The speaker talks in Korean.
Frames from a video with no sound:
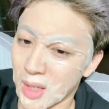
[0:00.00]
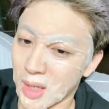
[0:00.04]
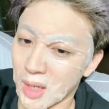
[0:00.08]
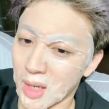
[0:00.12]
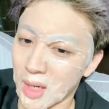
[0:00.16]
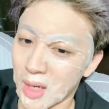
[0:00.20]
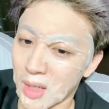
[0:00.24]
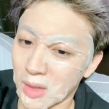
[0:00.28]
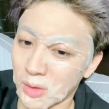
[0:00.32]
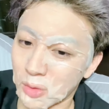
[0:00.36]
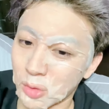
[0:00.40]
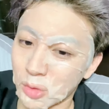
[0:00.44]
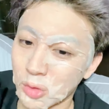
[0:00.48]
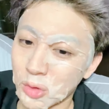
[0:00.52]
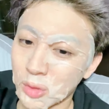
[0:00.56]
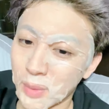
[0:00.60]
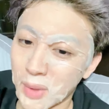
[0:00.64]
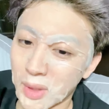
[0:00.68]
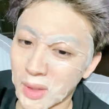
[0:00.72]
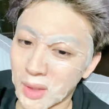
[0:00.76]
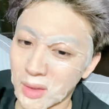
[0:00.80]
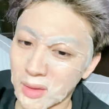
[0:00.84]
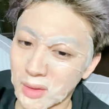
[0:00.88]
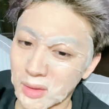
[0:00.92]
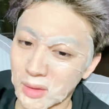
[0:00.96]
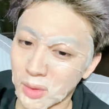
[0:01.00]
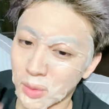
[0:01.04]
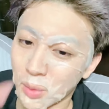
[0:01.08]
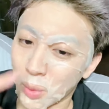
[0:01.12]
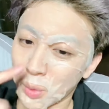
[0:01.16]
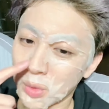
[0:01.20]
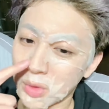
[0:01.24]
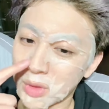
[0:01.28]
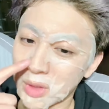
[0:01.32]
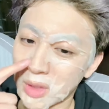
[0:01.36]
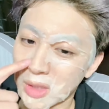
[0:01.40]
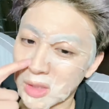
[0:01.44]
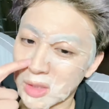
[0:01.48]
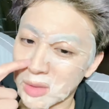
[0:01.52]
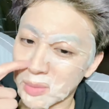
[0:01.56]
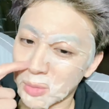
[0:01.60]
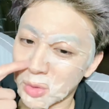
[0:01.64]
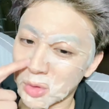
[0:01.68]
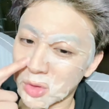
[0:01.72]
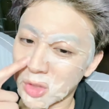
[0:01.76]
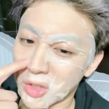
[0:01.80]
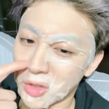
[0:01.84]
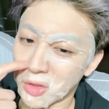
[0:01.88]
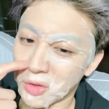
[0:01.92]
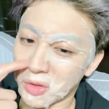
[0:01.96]
아, 궁금한 게 있는데 돌들이
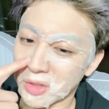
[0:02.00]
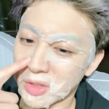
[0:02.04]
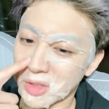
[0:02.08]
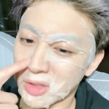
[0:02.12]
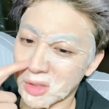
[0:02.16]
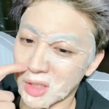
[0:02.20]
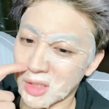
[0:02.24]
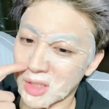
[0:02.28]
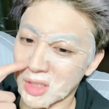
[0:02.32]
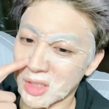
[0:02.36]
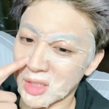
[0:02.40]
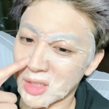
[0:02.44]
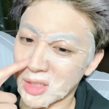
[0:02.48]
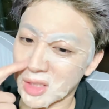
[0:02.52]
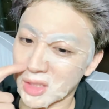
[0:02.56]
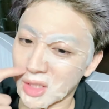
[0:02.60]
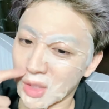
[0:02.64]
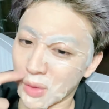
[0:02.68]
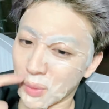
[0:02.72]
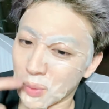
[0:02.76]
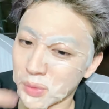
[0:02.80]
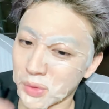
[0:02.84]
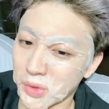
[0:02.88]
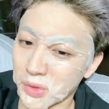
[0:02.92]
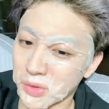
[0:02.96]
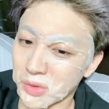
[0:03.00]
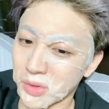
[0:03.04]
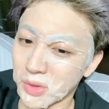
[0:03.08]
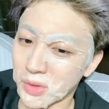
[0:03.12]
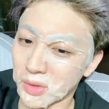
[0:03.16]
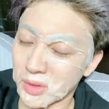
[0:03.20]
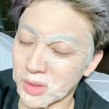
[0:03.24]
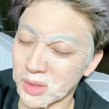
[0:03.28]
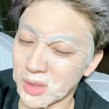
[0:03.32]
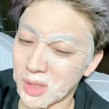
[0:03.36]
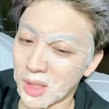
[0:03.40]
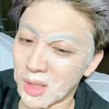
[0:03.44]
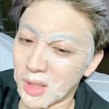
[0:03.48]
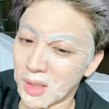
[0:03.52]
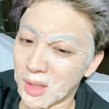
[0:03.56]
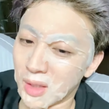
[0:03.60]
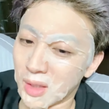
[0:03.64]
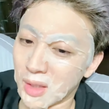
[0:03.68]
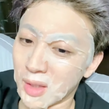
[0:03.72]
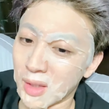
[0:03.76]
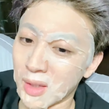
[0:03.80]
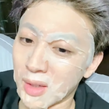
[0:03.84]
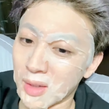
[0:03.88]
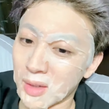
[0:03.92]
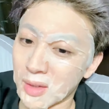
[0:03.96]
침묵 촬영했을 때 진짜 자고 있었어요? 그때
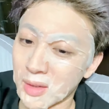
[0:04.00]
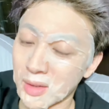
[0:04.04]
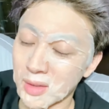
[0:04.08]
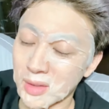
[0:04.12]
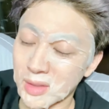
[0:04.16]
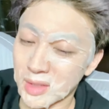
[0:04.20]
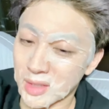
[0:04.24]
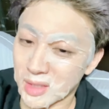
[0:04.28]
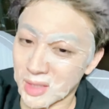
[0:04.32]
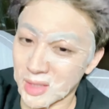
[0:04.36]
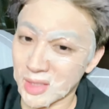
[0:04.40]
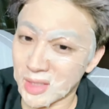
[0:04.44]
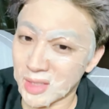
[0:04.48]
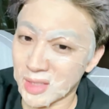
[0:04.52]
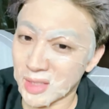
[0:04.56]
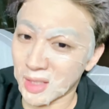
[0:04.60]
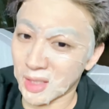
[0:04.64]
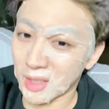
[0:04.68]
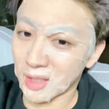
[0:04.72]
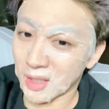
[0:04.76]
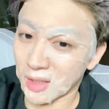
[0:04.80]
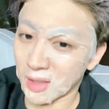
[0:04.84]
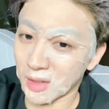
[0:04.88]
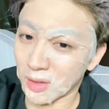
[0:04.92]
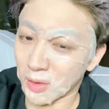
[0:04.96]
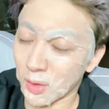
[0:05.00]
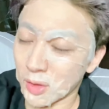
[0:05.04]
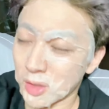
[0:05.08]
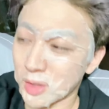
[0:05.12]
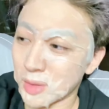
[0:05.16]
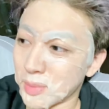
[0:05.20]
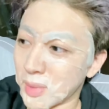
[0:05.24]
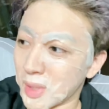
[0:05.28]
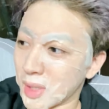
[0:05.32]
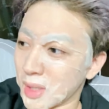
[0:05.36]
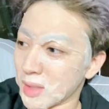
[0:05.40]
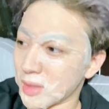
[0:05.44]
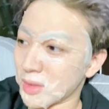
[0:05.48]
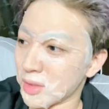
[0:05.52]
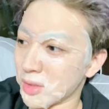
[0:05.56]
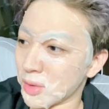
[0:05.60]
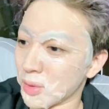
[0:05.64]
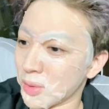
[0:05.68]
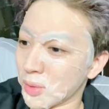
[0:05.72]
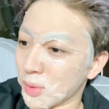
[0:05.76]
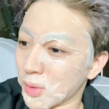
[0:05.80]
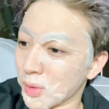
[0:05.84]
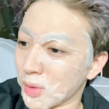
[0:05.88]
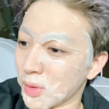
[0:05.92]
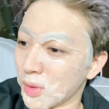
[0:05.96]
진짜 거짓말 안
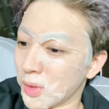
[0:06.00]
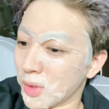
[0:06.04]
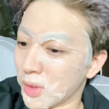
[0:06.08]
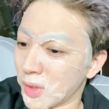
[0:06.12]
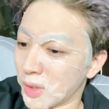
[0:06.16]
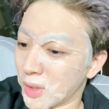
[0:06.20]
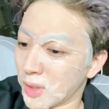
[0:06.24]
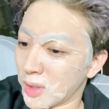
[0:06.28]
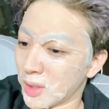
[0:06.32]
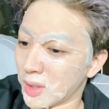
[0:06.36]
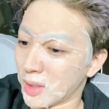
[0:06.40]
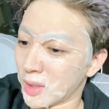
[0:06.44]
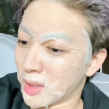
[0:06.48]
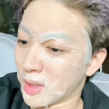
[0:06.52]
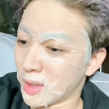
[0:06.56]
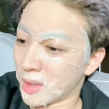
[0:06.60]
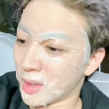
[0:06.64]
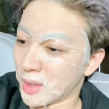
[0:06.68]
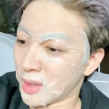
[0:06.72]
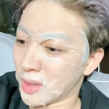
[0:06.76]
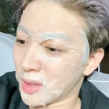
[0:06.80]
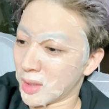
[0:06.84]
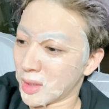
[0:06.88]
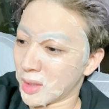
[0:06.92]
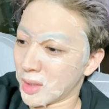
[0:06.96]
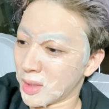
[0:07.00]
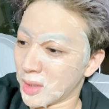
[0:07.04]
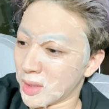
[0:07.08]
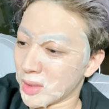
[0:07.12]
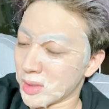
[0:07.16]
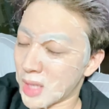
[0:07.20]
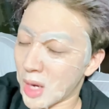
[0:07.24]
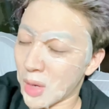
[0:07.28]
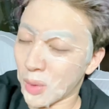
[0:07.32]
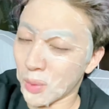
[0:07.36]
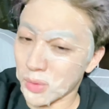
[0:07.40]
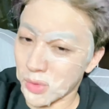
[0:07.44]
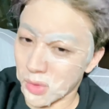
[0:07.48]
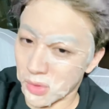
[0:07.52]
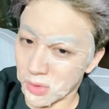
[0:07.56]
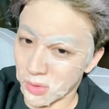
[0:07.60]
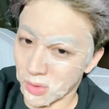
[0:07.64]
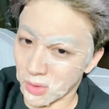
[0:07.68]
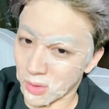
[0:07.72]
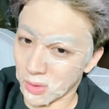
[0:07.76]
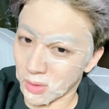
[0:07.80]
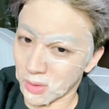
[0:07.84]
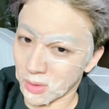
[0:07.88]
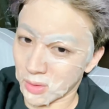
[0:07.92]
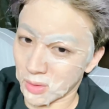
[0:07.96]
치고 자고
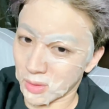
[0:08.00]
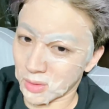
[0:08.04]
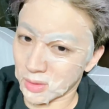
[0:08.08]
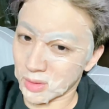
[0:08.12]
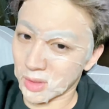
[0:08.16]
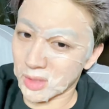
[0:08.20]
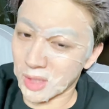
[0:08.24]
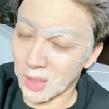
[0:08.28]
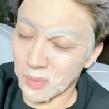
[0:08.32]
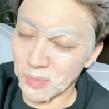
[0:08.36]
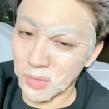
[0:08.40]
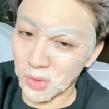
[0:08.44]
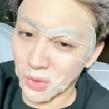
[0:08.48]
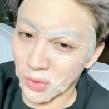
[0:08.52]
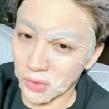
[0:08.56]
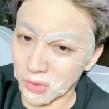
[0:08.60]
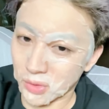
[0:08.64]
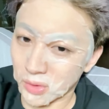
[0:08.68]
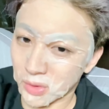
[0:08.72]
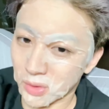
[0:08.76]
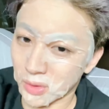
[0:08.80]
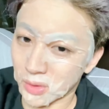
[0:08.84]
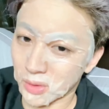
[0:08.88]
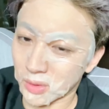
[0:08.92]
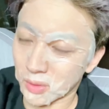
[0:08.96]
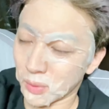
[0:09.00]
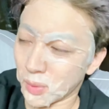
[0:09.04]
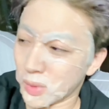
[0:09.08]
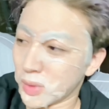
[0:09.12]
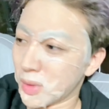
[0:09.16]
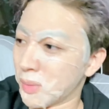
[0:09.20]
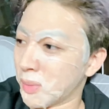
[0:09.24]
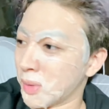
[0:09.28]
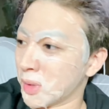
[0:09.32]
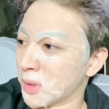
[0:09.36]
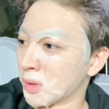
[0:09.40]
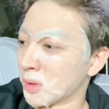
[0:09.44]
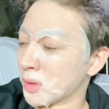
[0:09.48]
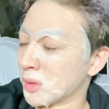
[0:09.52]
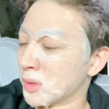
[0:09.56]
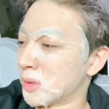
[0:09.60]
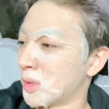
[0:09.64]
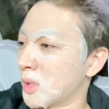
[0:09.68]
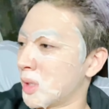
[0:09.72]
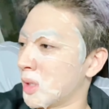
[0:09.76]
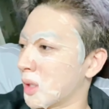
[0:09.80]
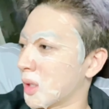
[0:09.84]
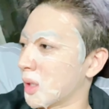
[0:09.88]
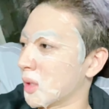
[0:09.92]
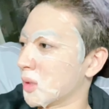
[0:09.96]
있었어요. 그냥 잠들었어요. 왜냐면은
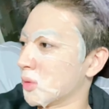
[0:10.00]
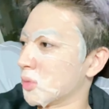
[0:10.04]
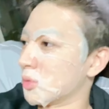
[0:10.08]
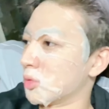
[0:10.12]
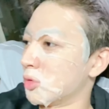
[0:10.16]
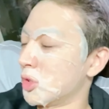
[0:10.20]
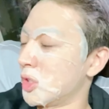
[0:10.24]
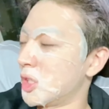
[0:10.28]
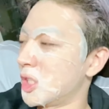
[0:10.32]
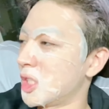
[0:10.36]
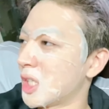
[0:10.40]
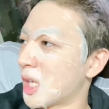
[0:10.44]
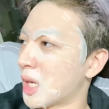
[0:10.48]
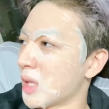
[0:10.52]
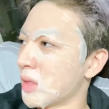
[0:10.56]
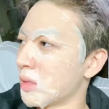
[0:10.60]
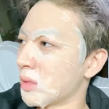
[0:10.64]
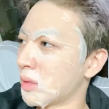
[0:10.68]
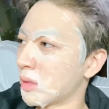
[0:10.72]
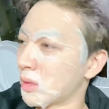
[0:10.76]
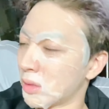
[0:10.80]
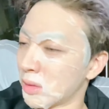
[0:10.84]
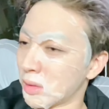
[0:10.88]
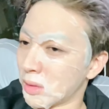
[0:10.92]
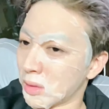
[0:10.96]
그때 한 2시간?